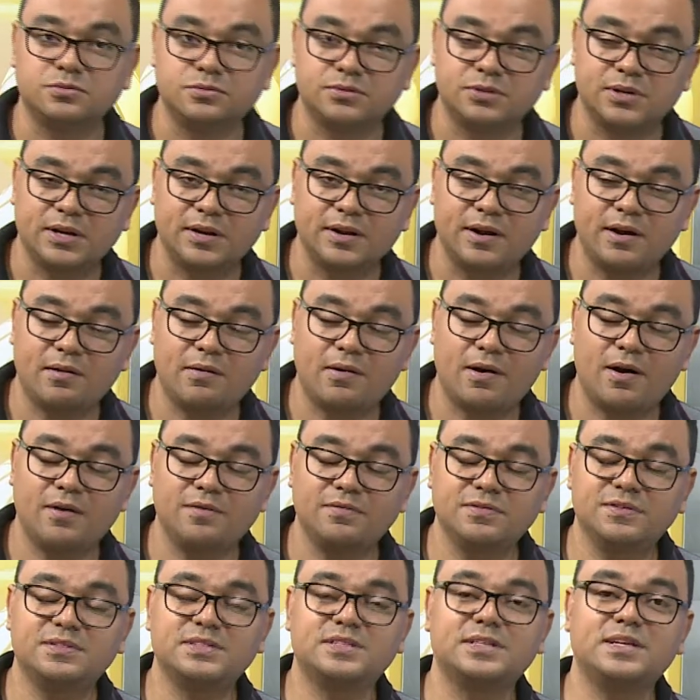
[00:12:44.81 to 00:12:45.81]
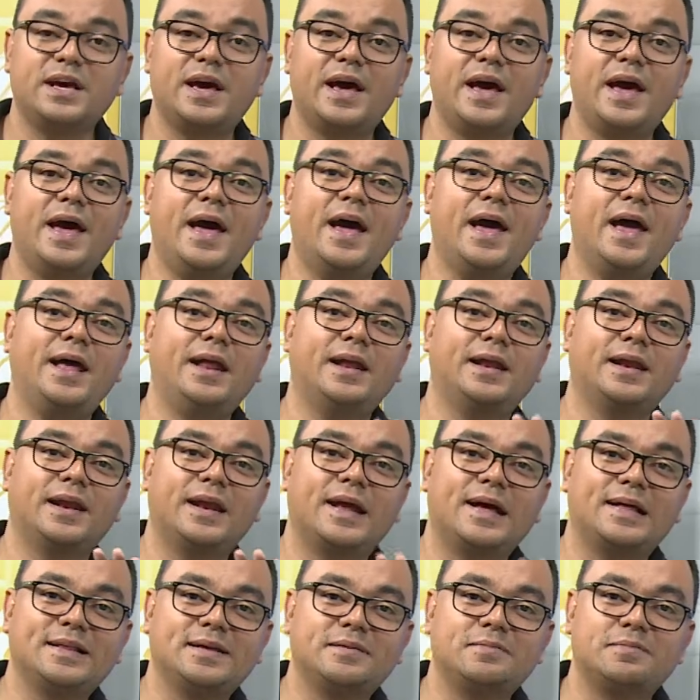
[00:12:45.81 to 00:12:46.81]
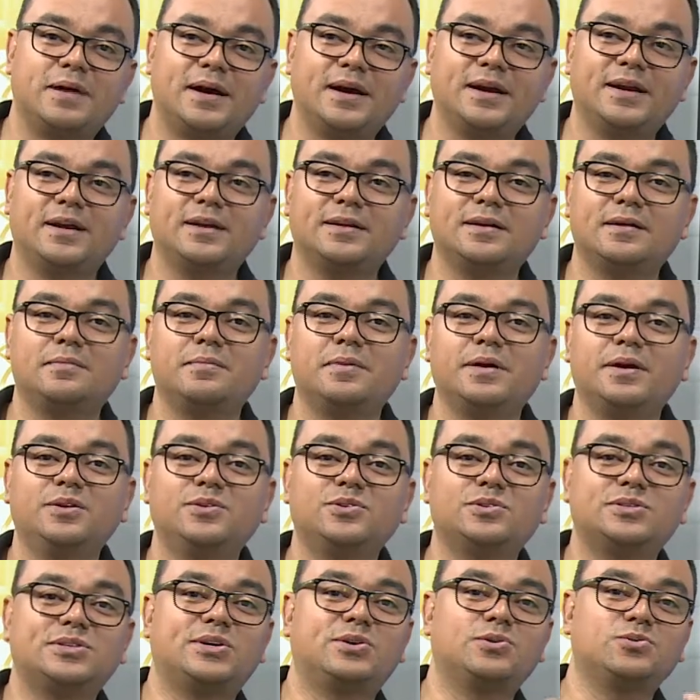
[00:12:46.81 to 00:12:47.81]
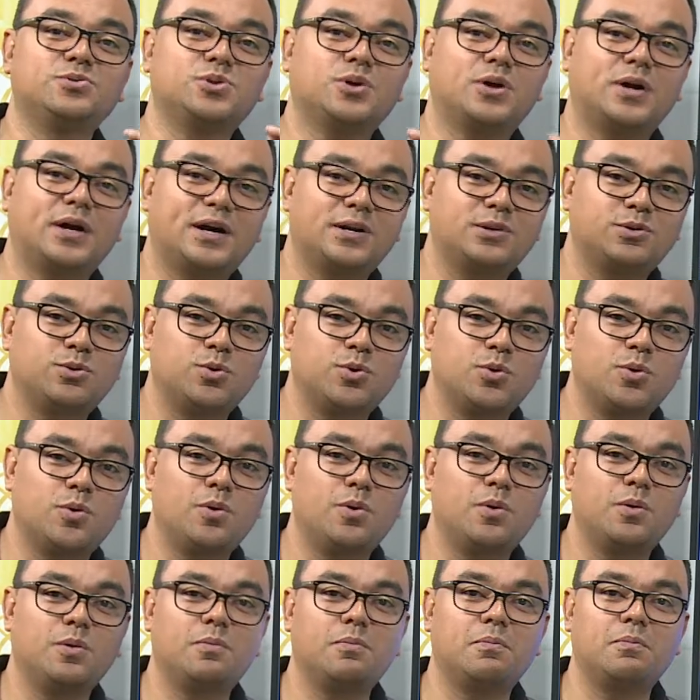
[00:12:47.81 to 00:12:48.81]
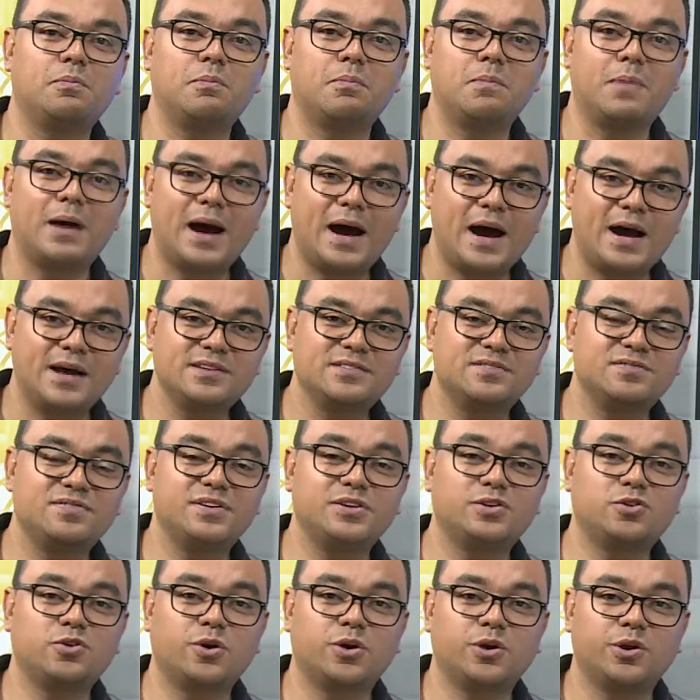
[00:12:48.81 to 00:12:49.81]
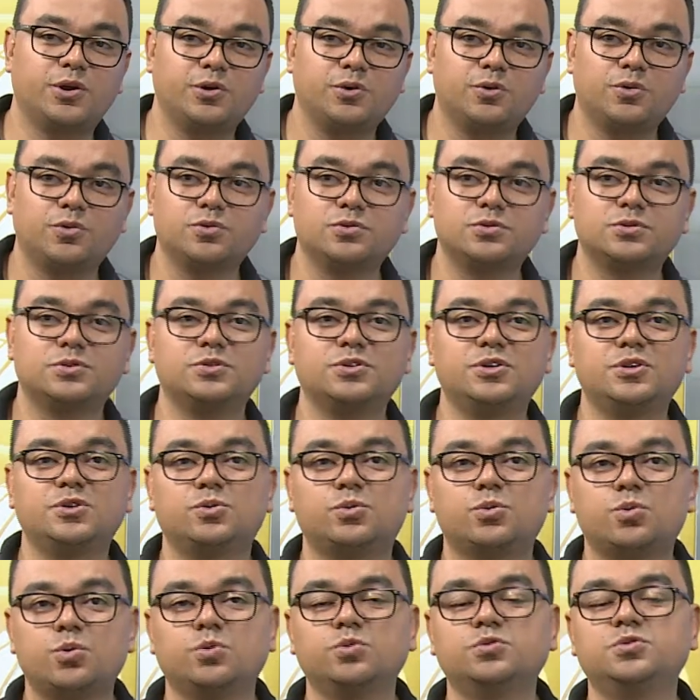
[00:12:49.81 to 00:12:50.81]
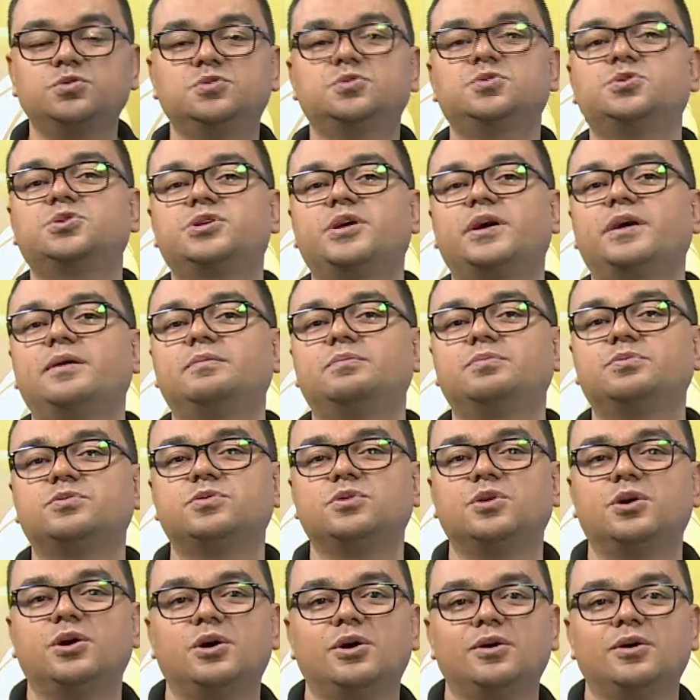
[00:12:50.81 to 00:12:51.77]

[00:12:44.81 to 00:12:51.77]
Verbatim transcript: Daniel Alves é nada mais nada menos que o jogador mais vitorioso de todos os tempos